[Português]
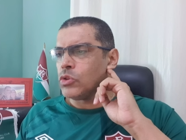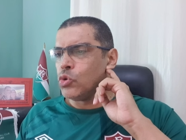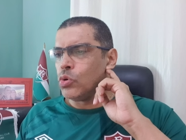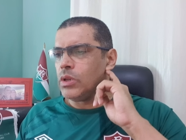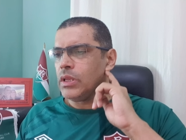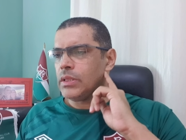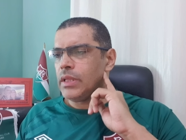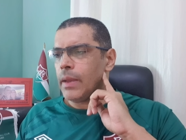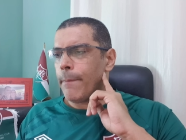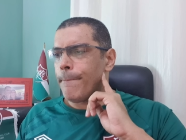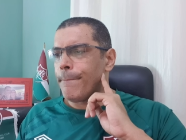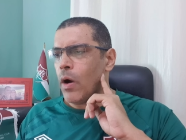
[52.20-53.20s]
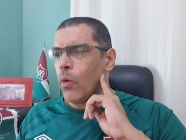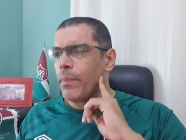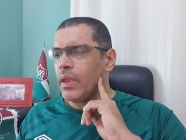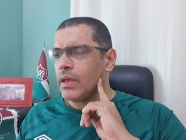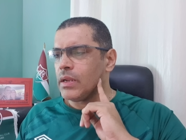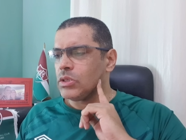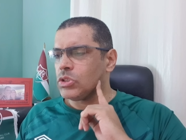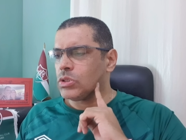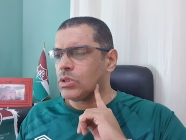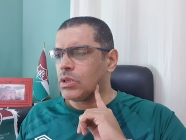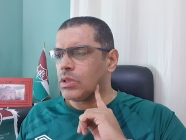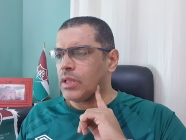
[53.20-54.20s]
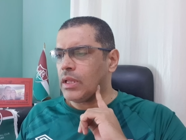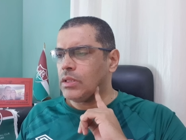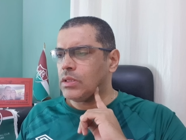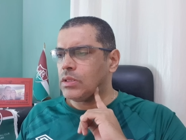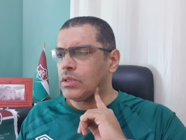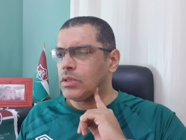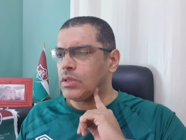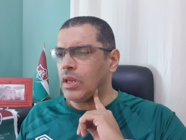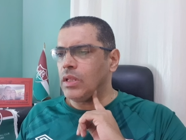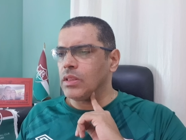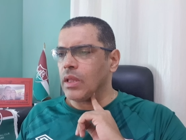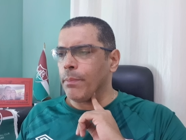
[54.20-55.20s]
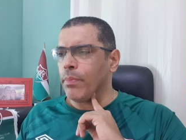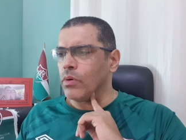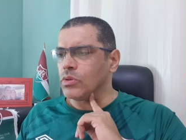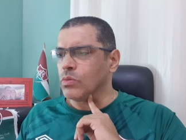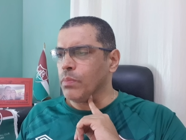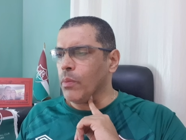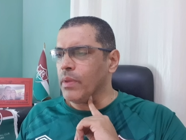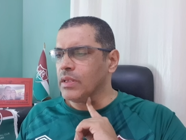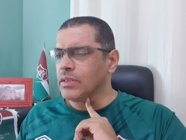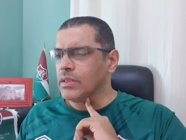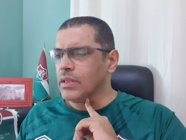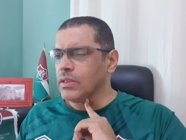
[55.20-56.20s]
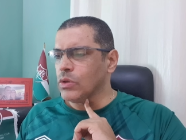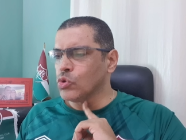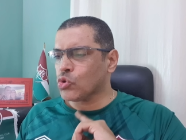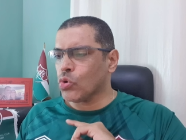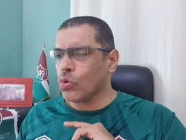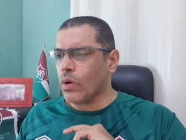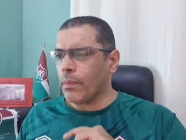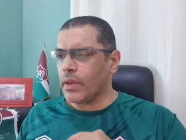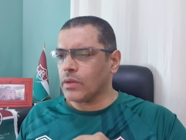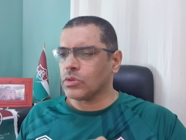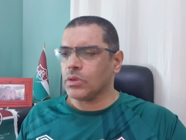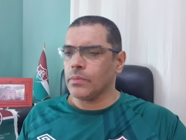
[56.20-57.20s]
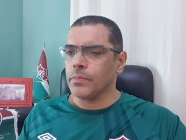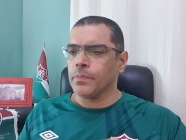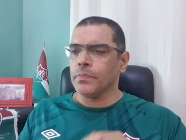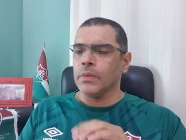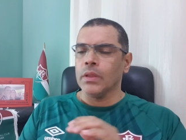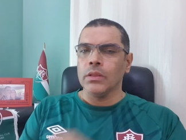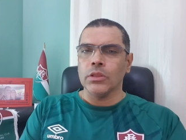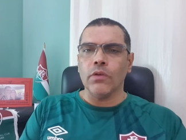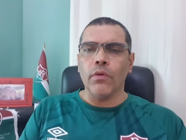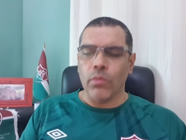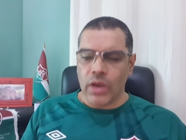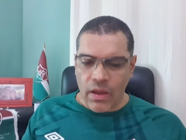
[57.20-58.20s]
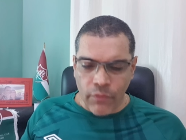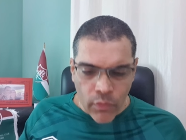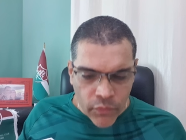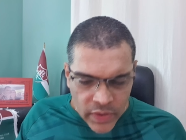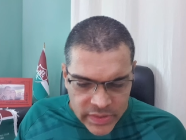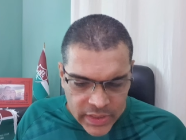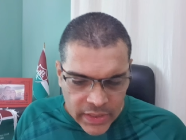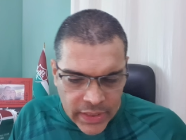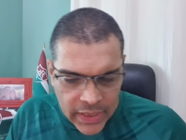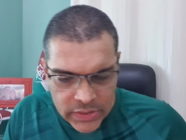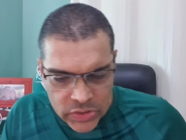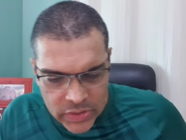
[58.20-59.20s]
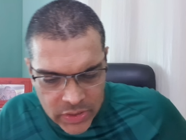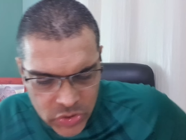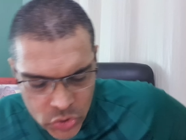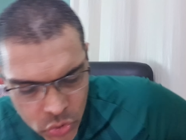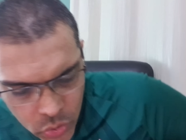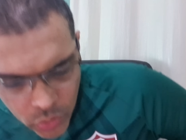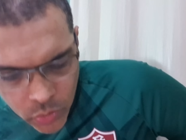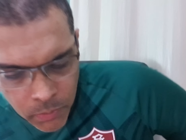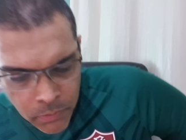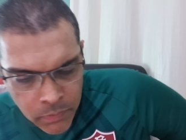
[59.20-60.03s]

do líder Palmeiras, que tem 30 pontos. O Palmeiras ainda tem um jogo a menos, né? Então vamos lá, vamos fazer a análise desse jogo.